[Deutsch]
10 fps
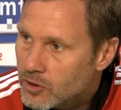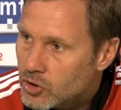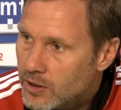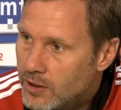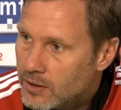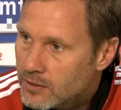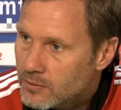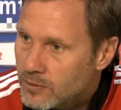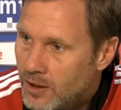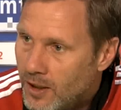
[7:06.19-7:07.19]
Wir stehen
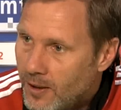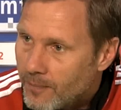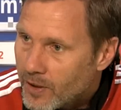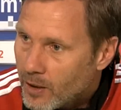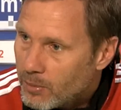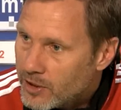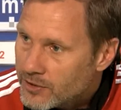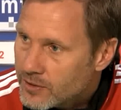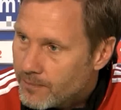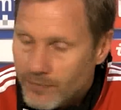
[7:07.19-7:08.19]
dazu. Aber
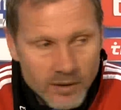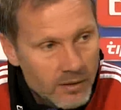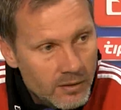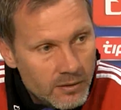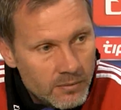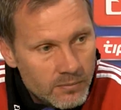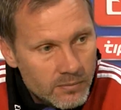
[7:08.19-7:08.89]
jetzt äh,